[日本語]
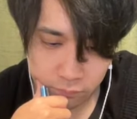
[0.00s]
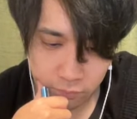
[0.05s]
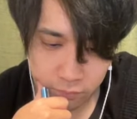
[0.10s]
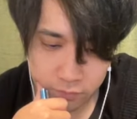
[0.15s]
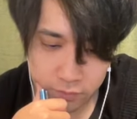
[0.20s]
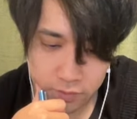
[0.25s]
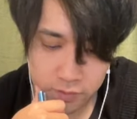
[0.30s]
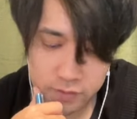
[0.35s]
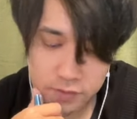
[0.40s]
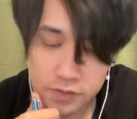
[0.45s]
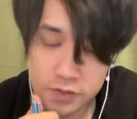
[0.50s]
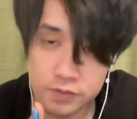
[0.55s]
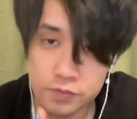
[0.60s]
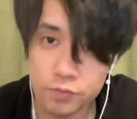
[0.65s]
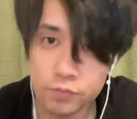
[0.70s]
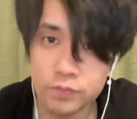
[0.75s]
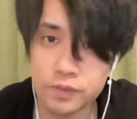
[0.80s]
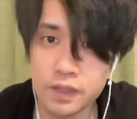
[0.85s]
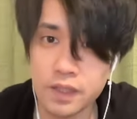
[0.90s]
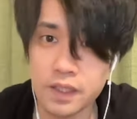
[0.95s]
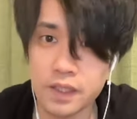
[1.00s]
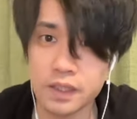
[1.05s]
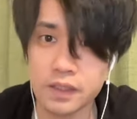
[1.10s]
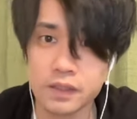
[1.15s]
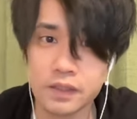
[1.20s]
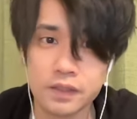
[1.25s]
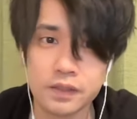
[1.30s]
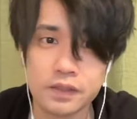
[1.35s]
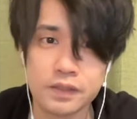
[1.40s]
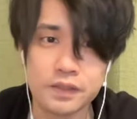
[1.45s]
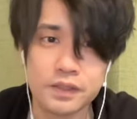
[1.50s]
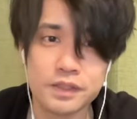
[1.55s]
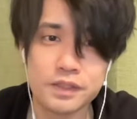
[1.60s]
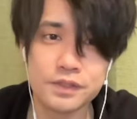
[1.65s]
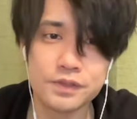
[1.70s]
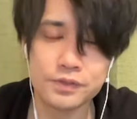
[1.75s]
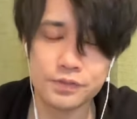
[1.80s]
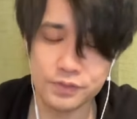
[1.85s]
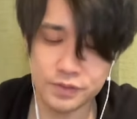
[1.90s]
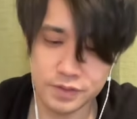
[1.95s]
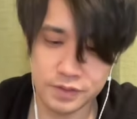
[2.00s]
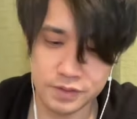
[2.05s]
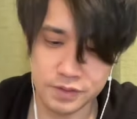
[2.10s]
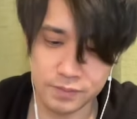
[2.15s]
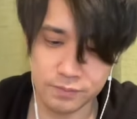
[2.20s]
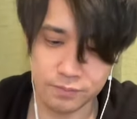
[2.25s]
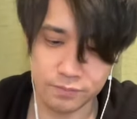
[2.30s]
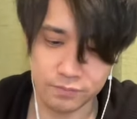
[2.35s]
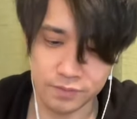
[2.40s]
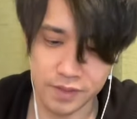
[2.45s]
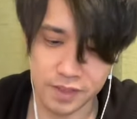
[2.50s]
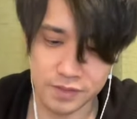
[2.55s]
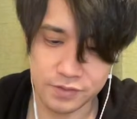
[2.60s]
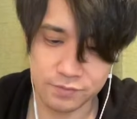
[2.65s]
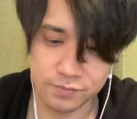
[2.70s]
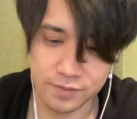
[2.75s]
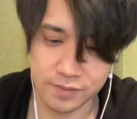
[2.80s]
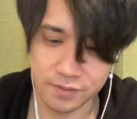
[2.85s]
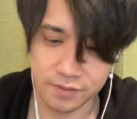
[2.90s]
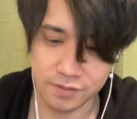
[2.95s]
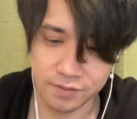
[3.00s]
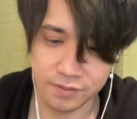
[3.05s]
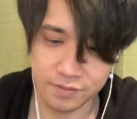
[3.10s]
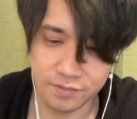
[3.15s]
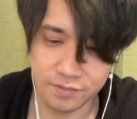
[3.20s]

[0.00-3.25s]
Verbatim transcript: 全然そんな緊張してんでも大丈夫だった。